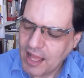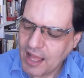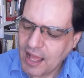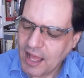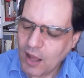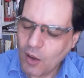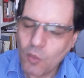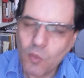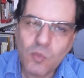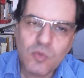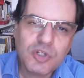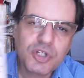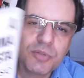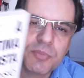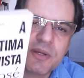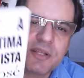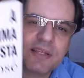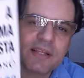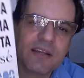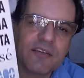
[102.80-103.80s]
A
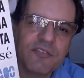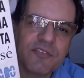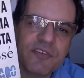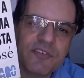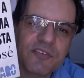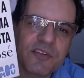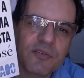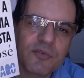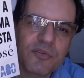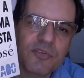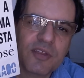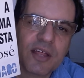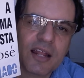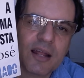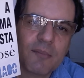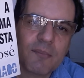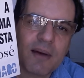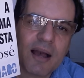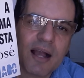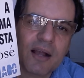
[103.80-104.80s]
Última Entrevista do
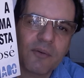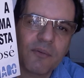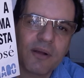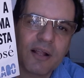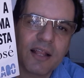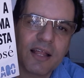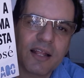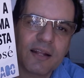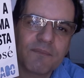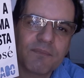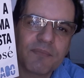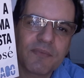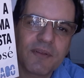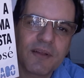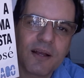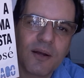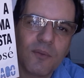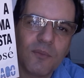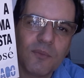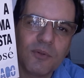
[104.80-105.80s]
Saramago, galera.
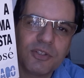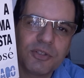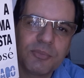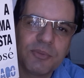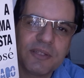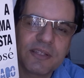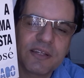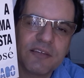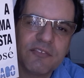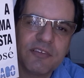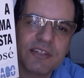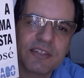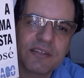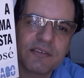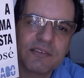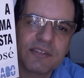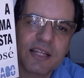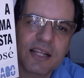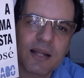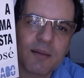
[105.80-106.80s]
A Última Entrevista
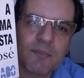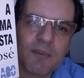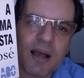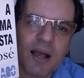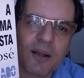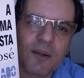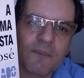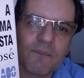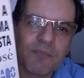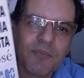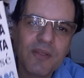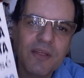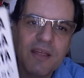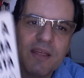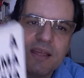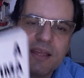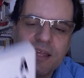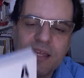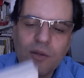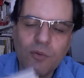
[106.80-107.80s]
do Saramago.
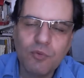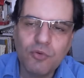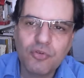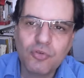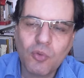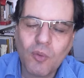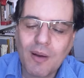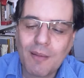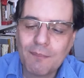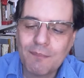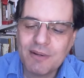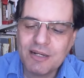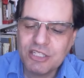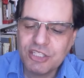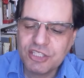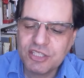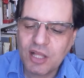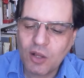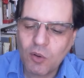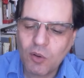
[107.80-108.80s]
Eu que sou um
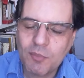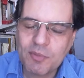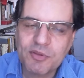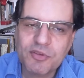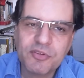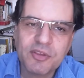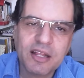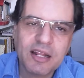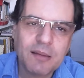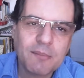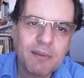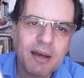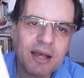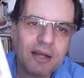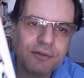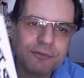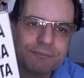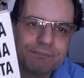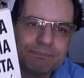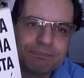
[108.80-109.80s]
amante da obra do
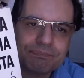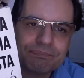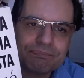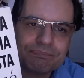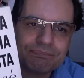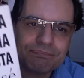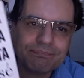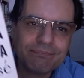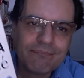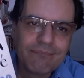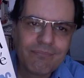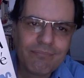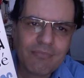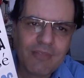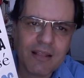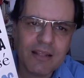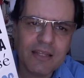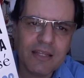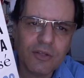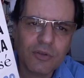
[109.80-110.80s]
Saramago,
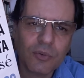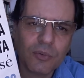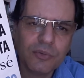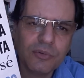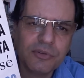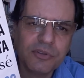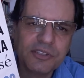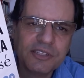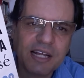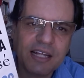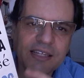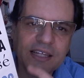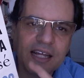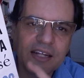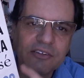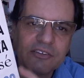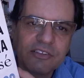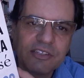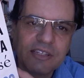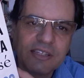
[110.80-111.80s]
Li todos os
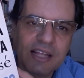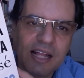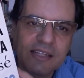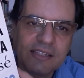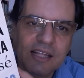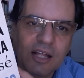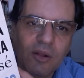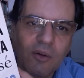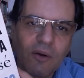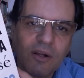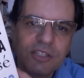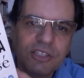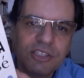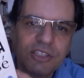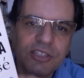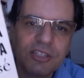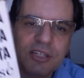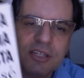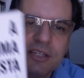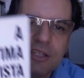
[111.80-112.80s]
cadernos de
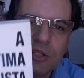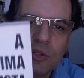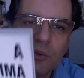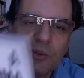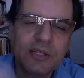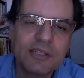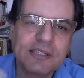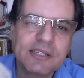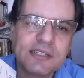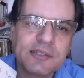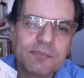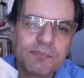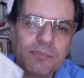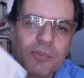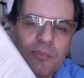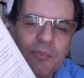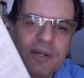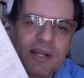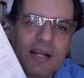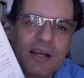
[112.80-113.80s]
Lazarotti, todas as
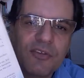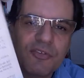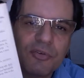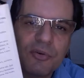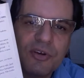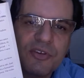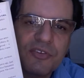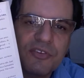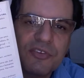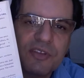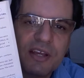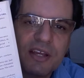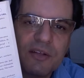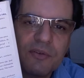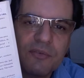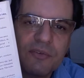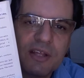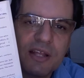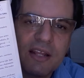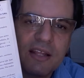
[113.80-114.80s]
publicações que
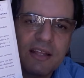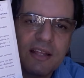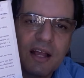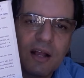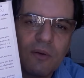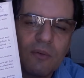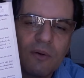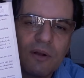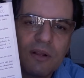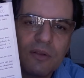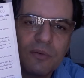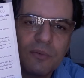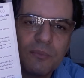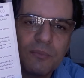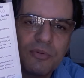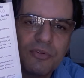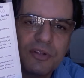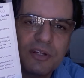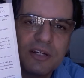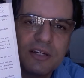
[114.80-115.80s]
saíram dele até agora eu estou
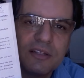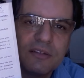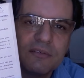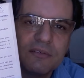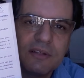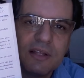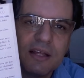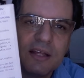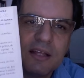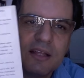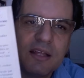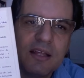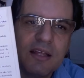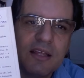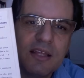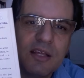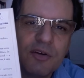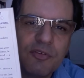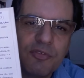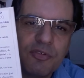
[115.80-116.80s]
buscando, né?
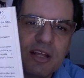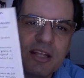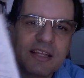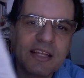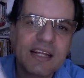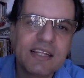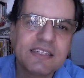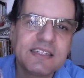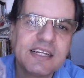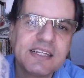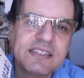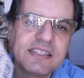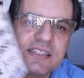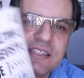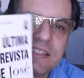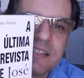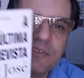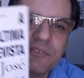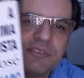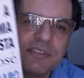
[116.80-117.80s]
Eu fui atrás dessa
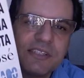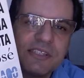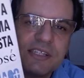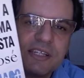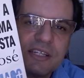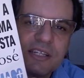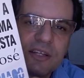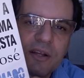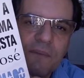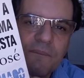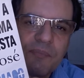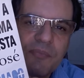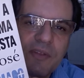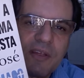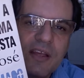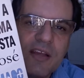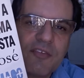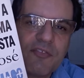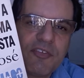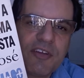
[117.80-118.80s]
ediçãozinha aqui, ó.
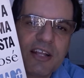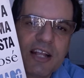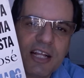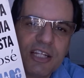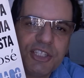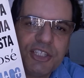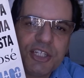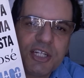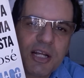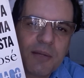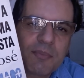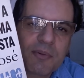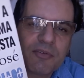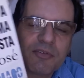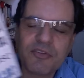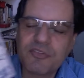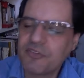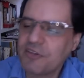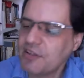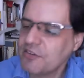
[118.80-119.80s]
Fica a dica para
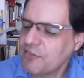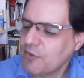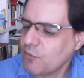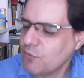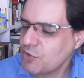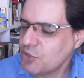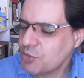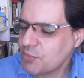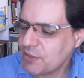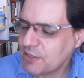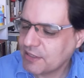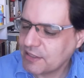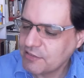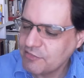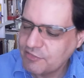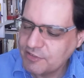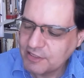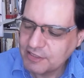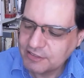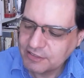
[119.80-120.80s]
vocês, a última
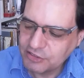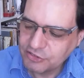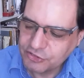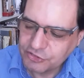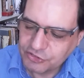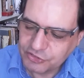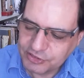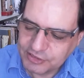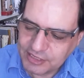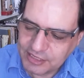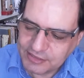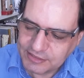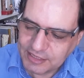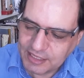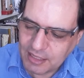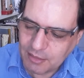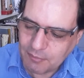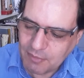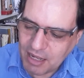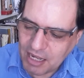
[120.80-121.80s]
entrevista de José
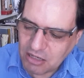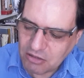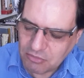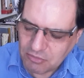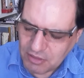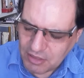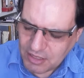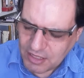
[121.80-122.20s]
Saramago.